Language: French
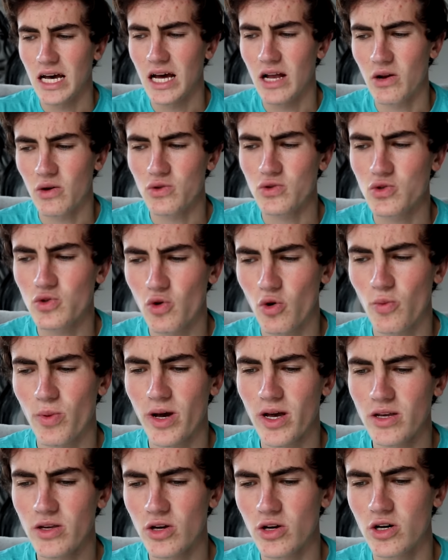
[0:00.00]
Alors, tu
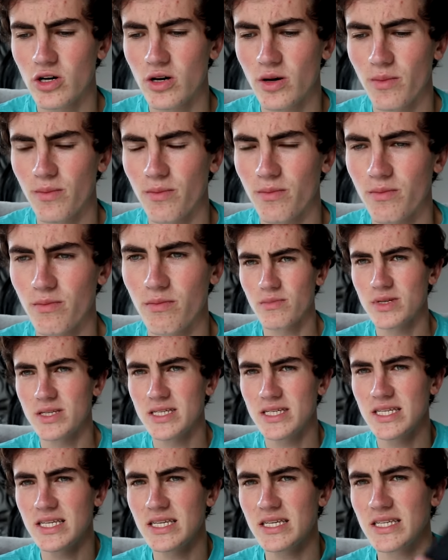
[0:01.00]
comprends que comme
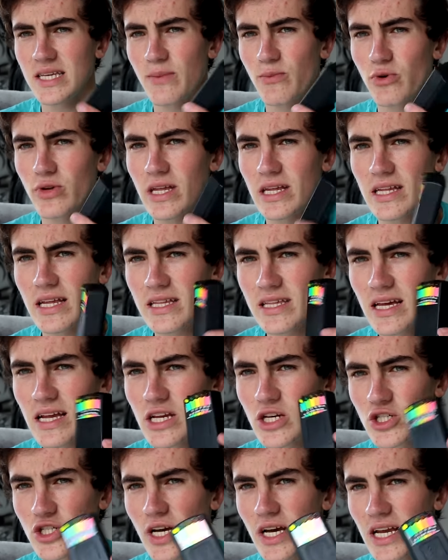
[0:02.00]
si ça peut détecter
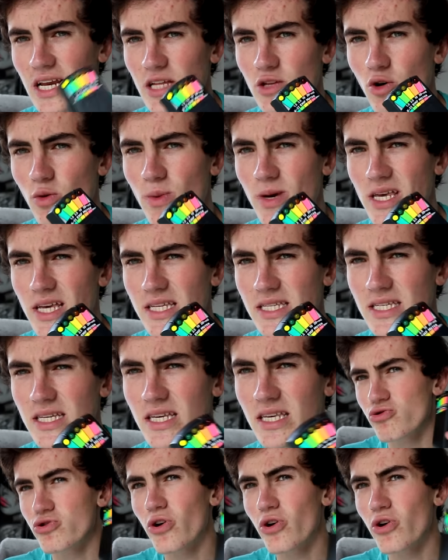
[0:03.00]
les champs électromagnétiques,